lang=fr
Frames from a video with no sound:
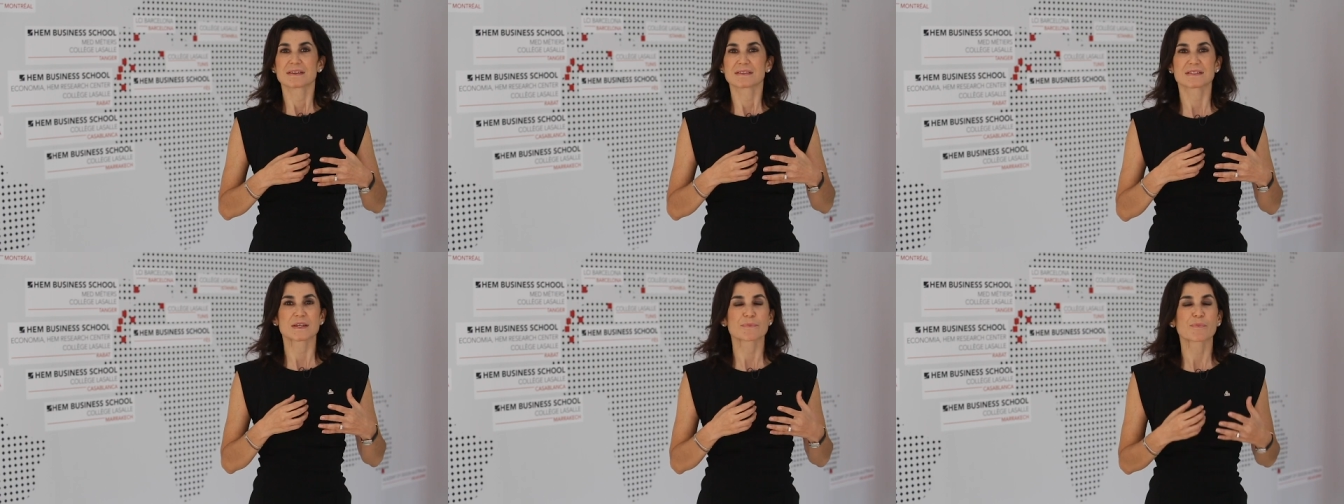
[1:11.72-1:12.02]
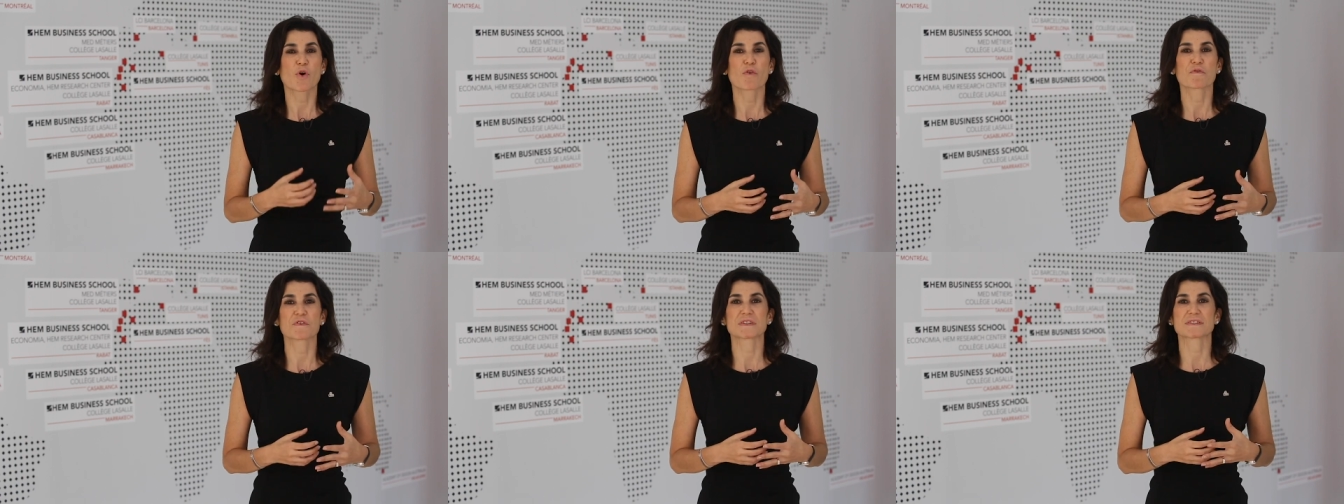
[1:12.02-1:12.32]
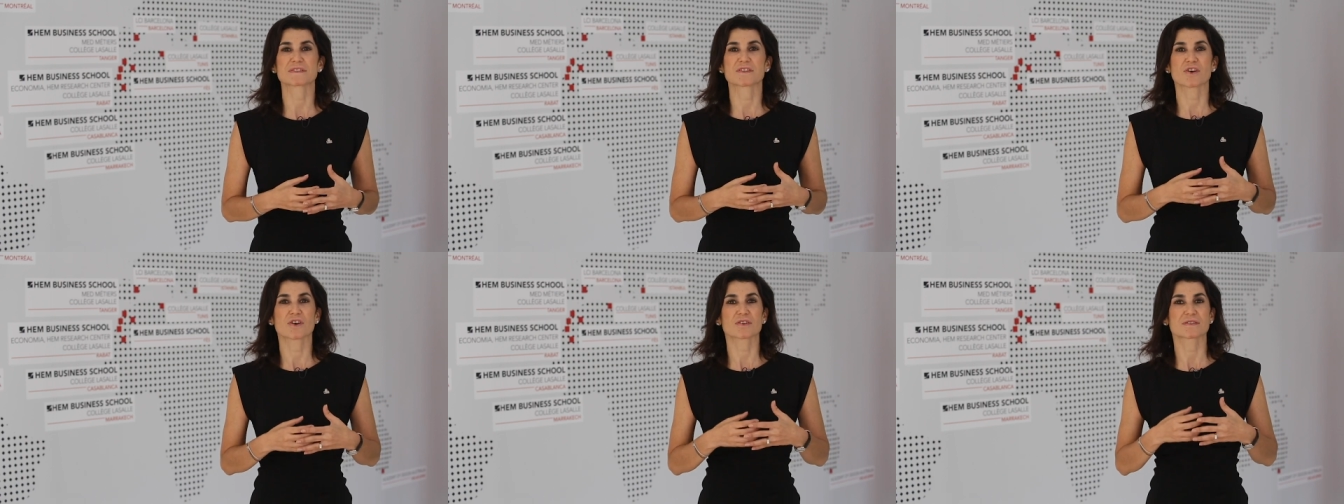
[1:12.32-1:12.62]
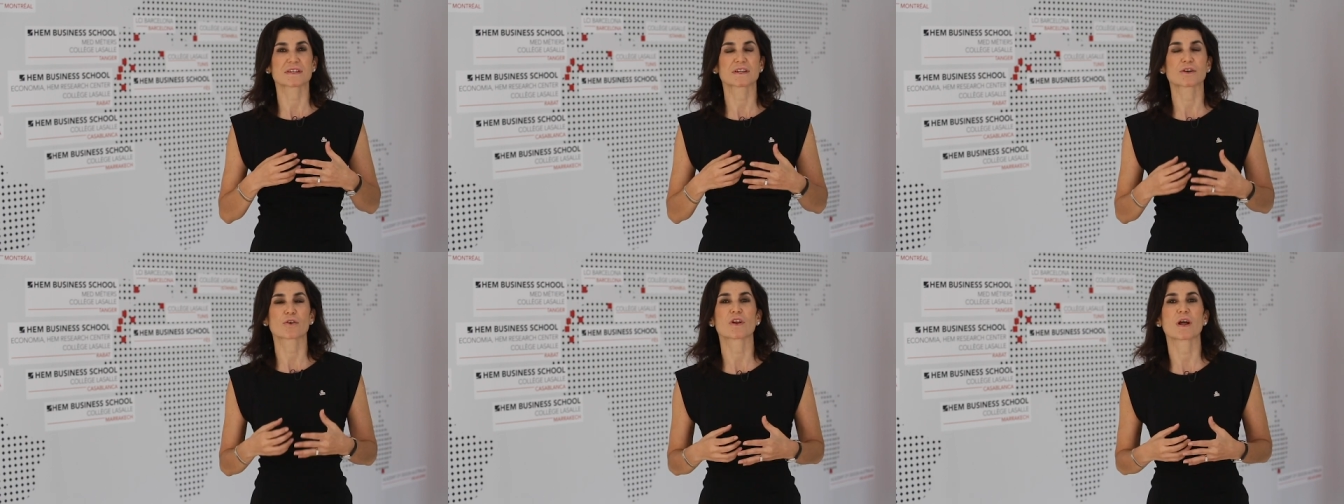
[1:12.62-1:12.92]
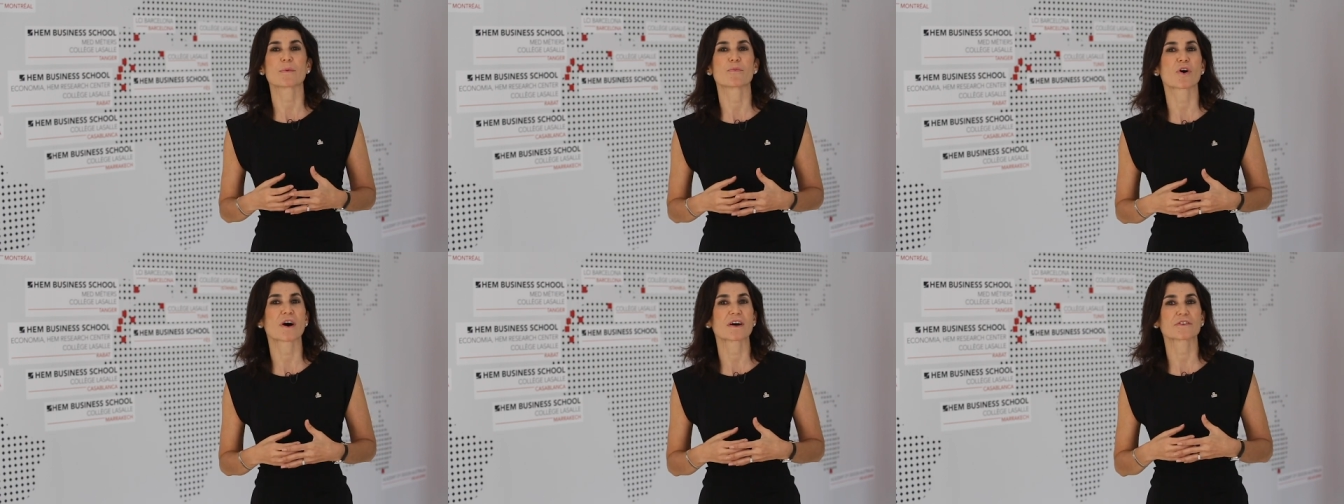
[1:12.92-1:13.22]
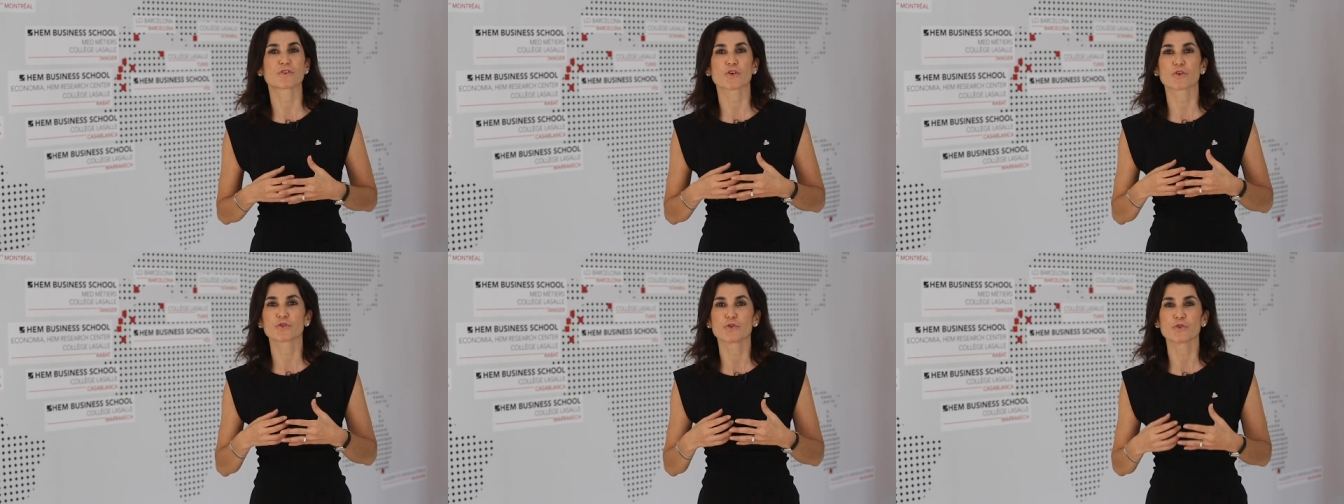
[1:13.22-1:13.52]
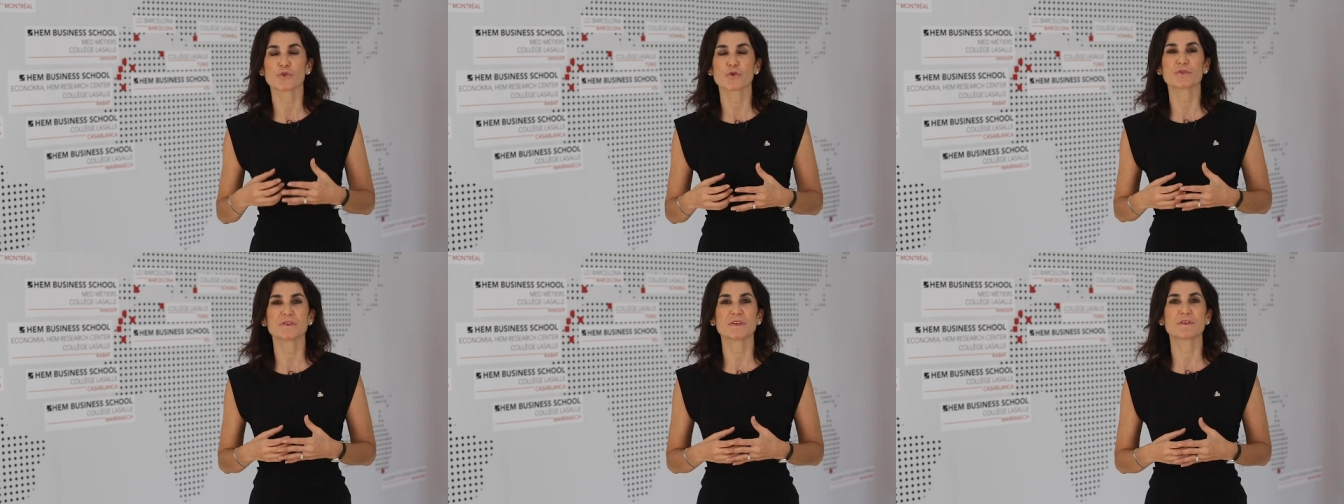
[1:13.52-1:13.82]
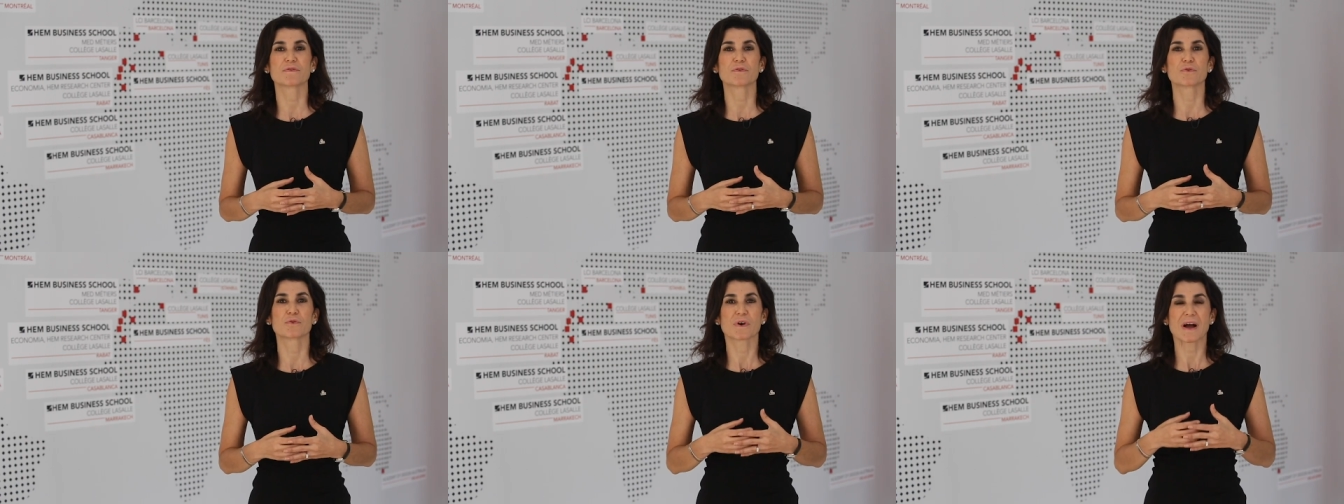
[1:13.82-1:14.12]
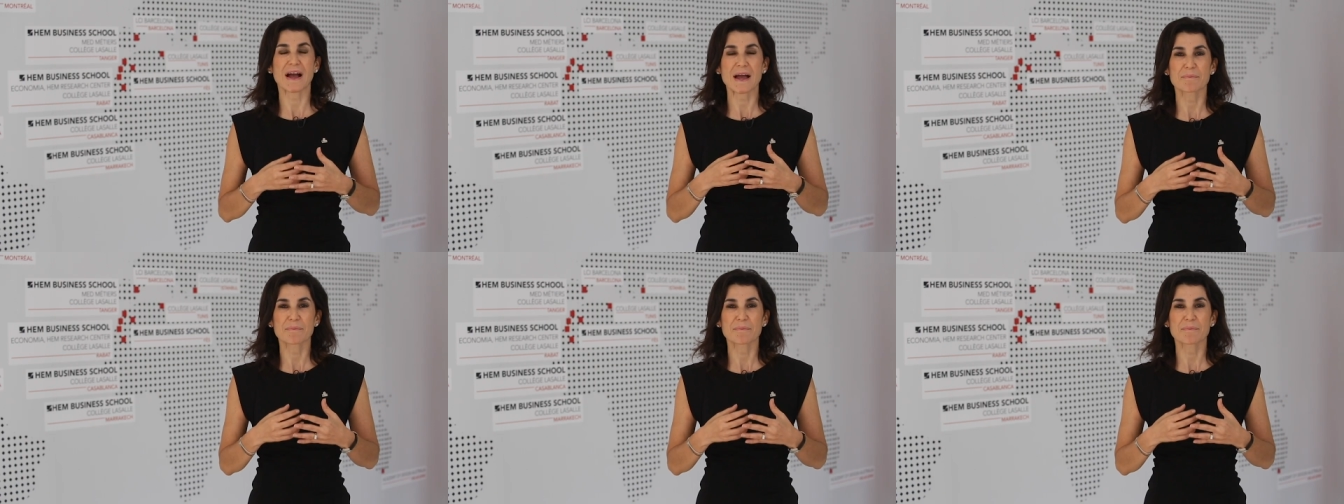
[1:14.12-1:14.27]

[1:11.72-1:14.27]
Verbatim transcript: ses professeurs, ses collaborateurs de haut niveau,